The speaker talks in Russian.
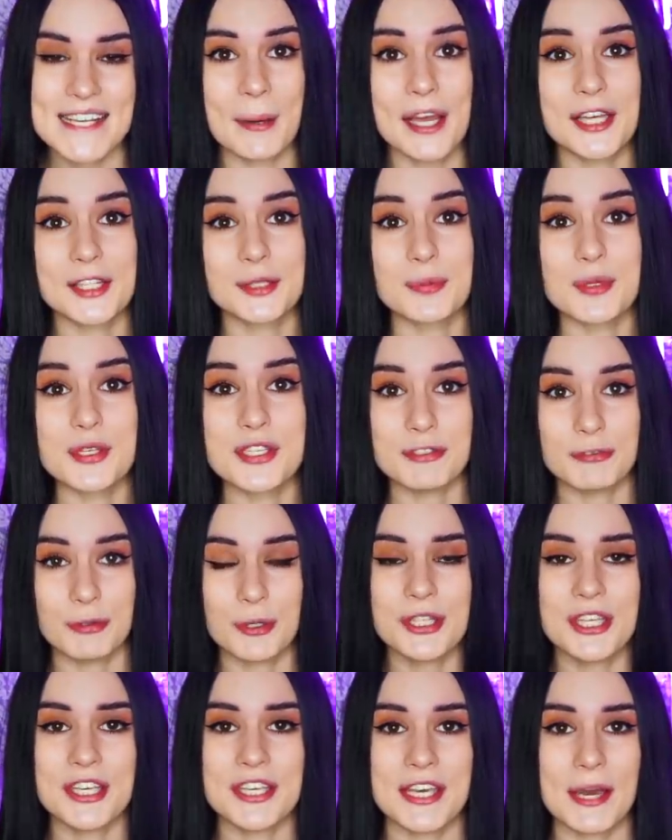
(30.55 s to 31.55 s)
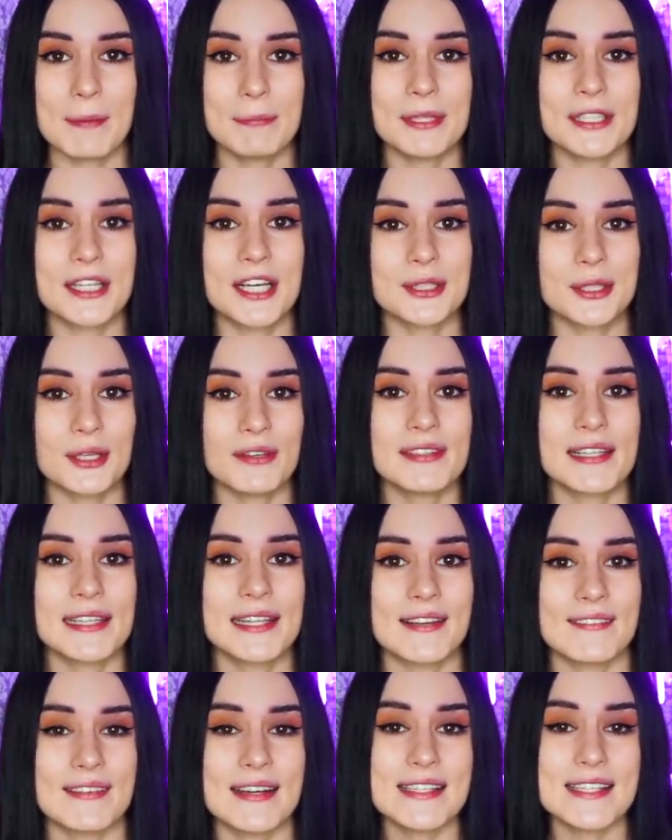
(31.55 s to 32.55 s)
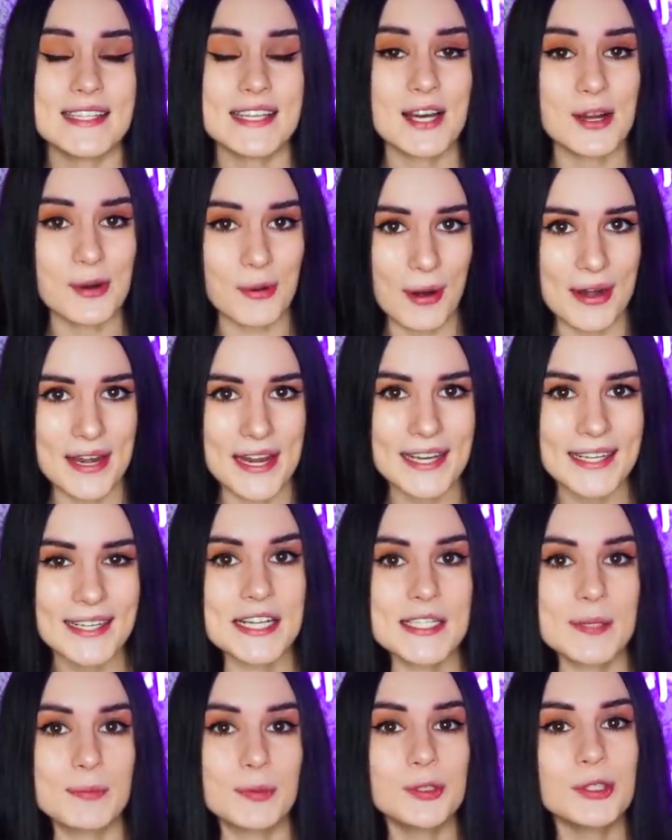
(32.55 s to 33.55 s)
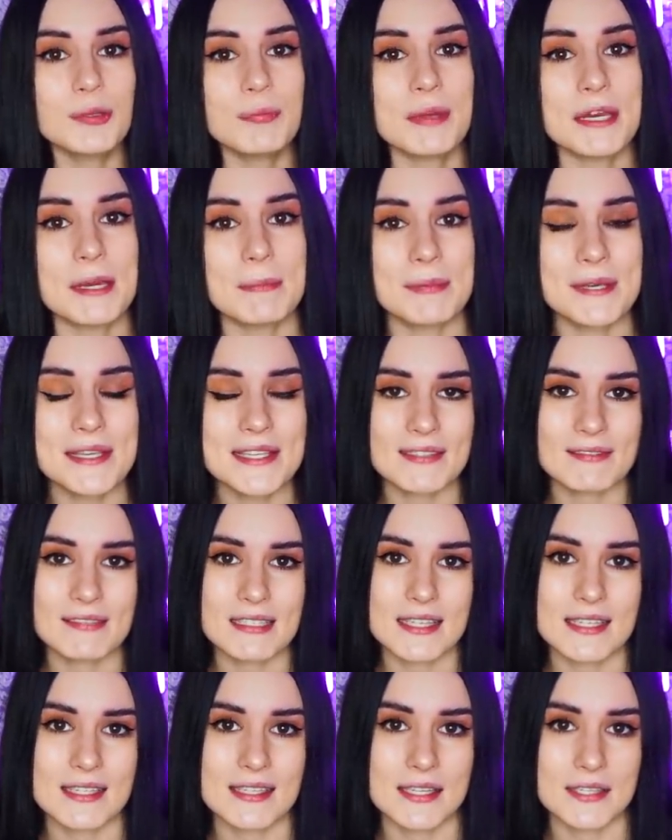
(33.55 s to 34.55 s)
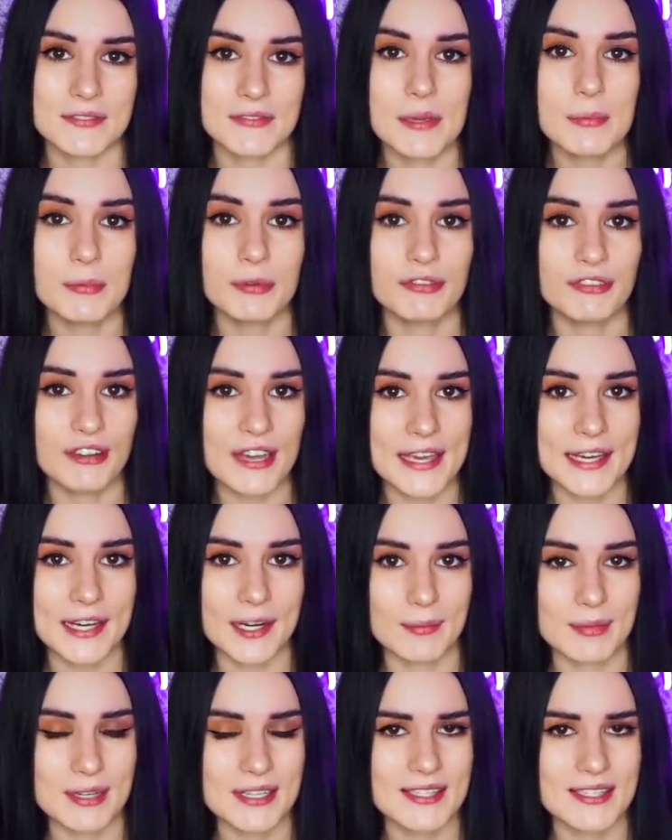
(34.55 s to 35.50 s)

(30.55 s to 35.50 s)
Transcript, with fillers: поэтому сегодня я подготовила для вас ролик, где буду переписываться со своим фейком.